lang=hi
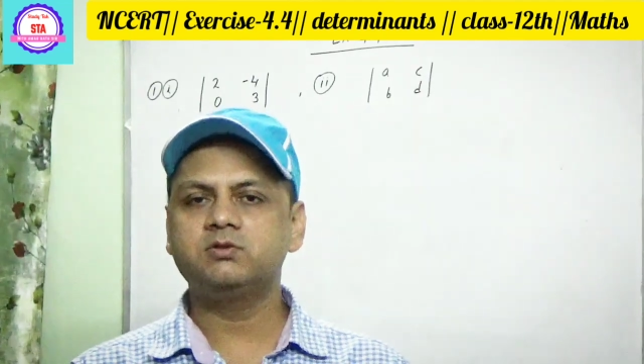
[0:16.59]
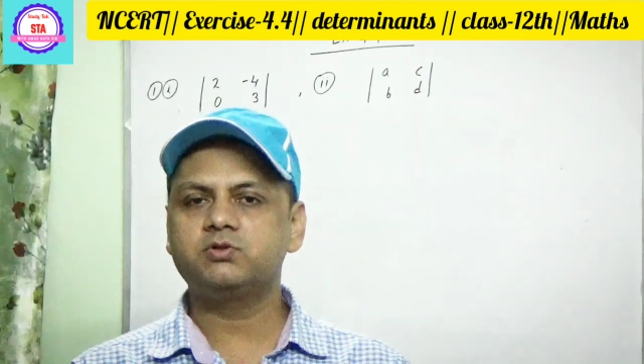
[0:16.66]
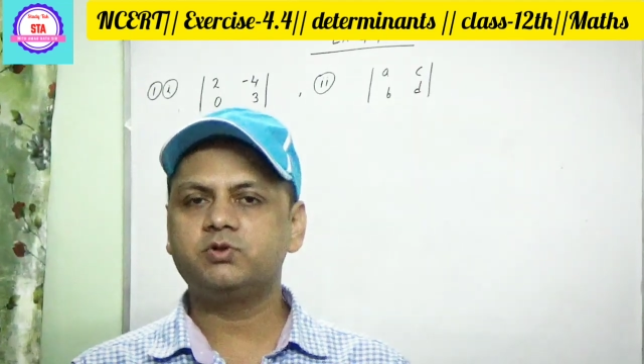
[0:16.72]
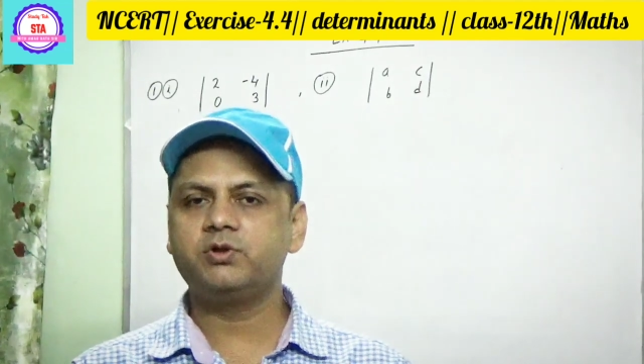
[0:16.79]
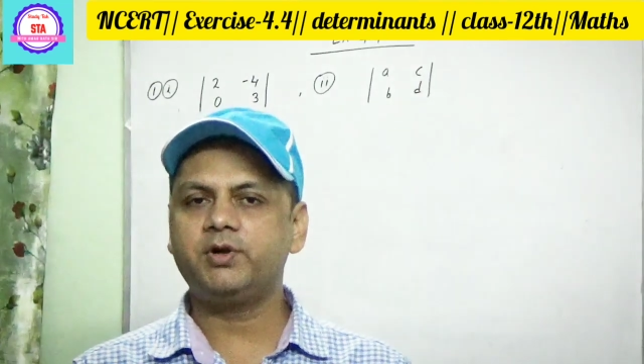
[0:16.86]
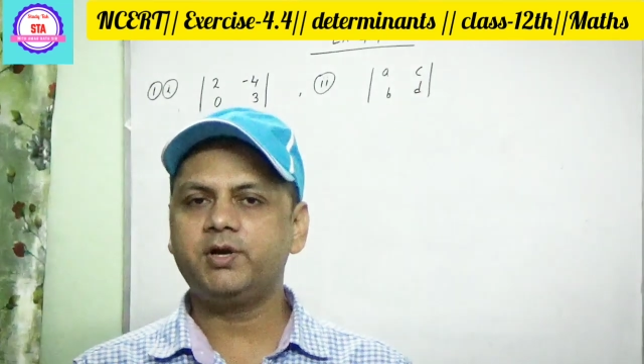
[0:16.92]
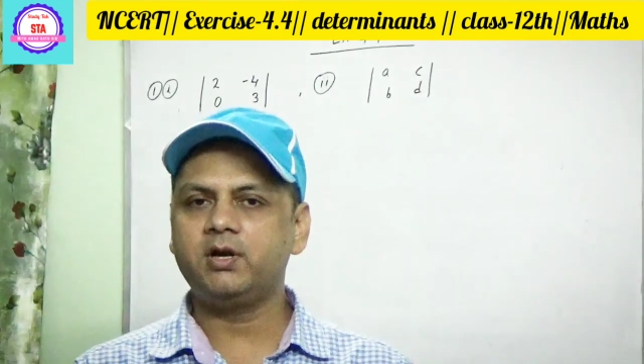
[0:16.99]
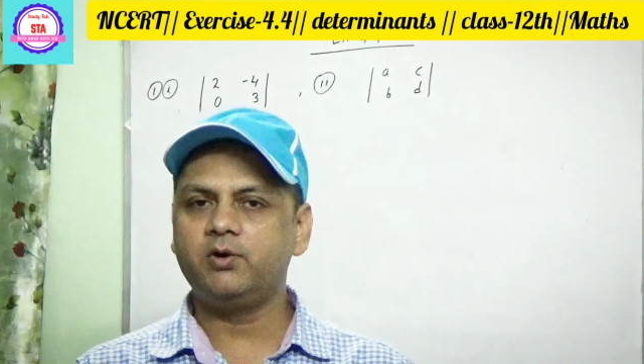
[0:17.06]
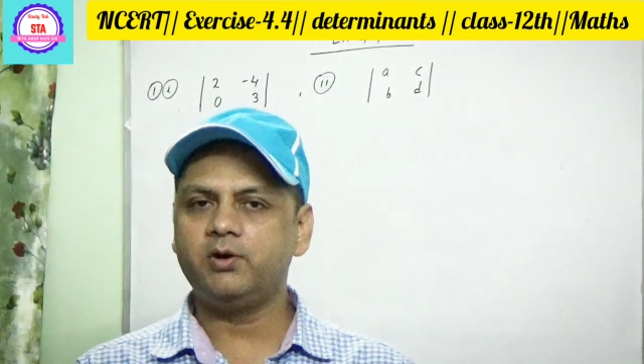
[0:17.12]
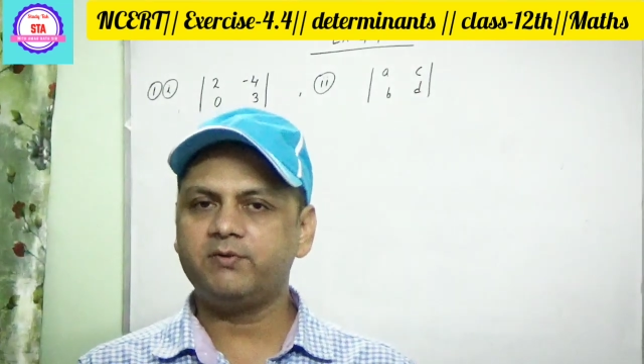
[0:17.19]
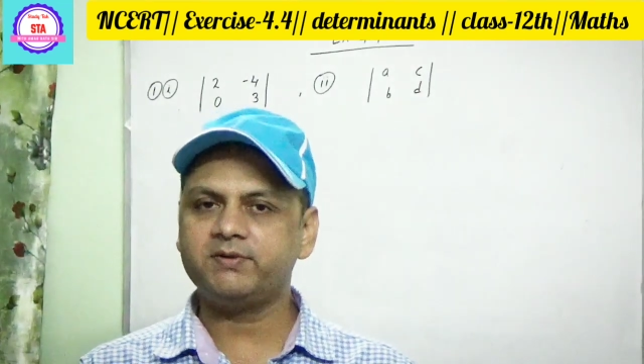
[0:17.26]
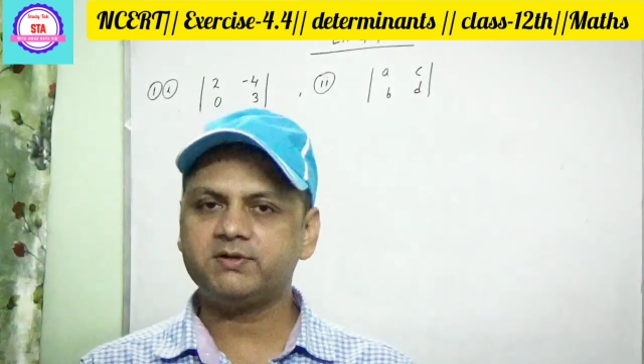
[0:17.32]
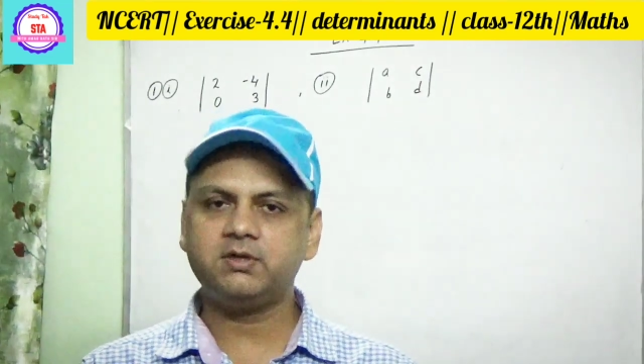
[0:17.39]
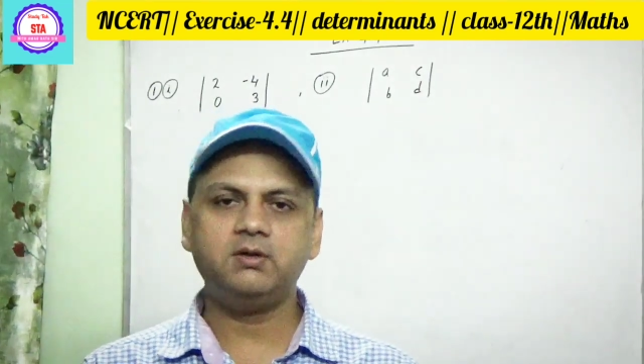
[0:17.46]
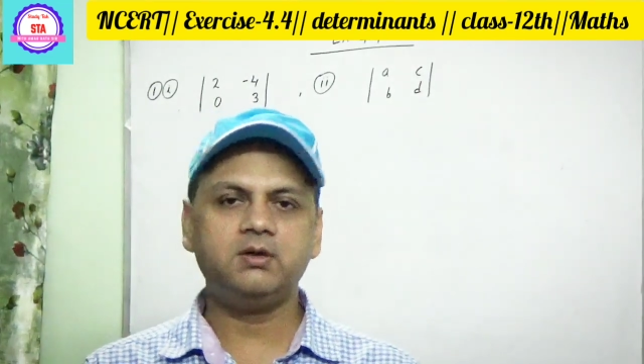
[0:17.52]
so you get
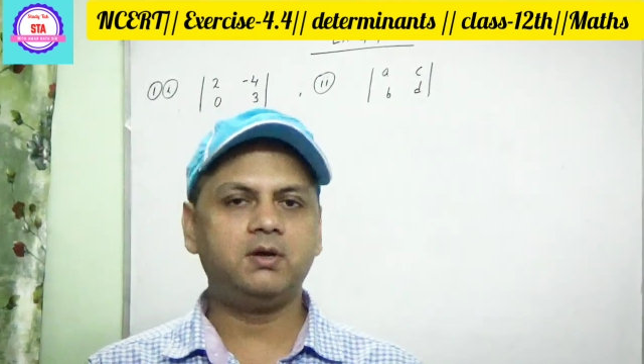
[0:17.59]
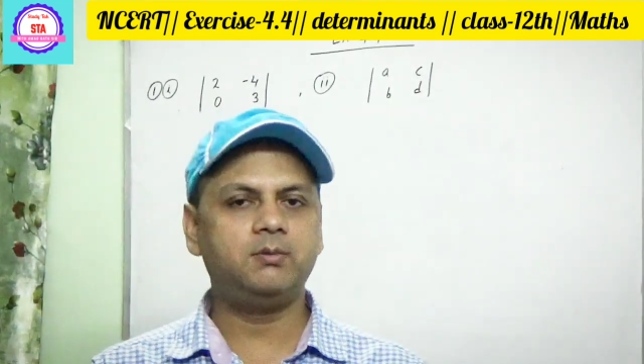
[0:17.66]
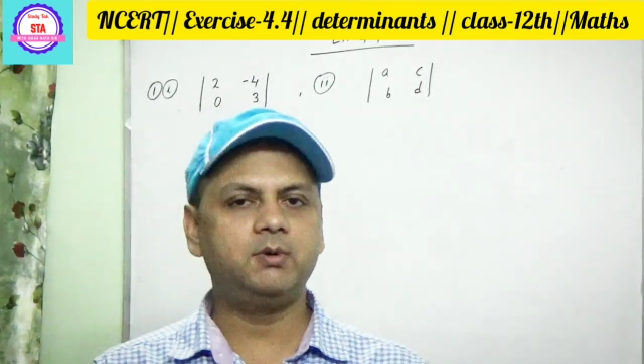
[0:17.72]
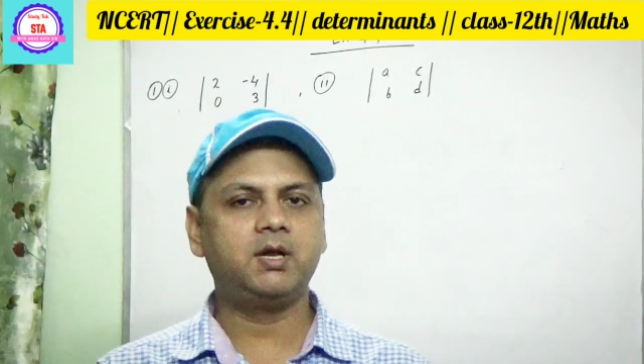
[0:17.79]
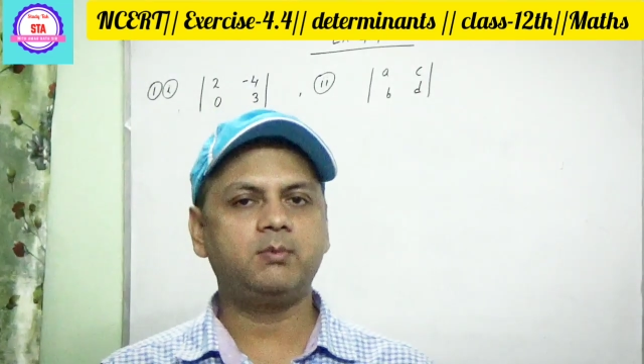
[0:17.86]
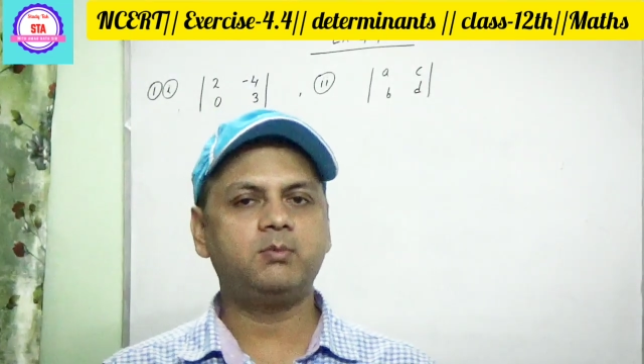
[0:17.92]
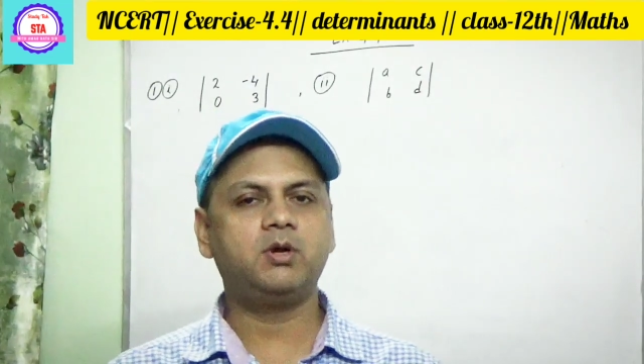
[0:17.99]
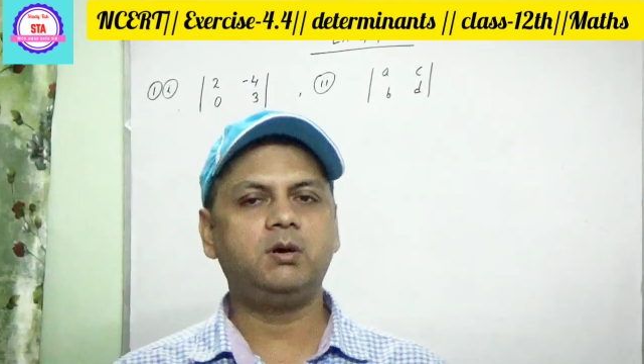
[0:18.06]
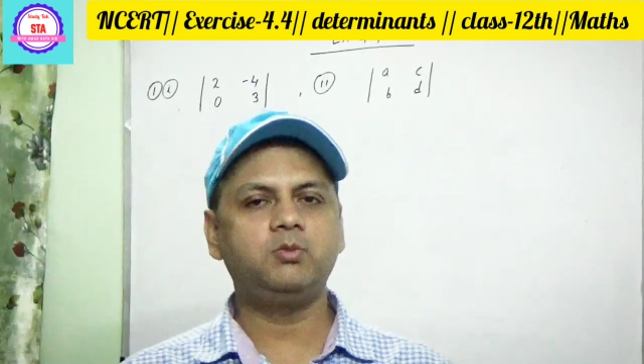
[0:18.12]
notification every time.